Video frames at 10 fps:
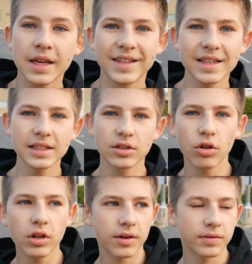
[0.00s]
10 э,
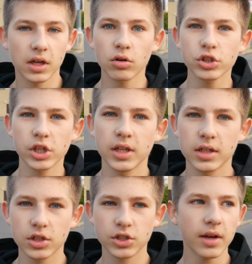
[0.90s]
долларов дороже или
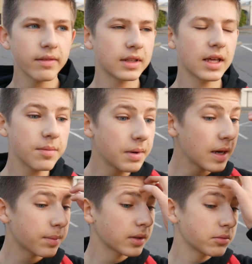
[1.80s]
дешевле на
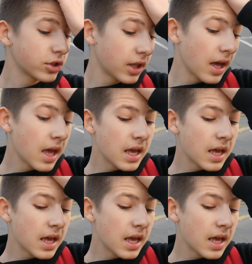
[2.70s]
eBay, потому что,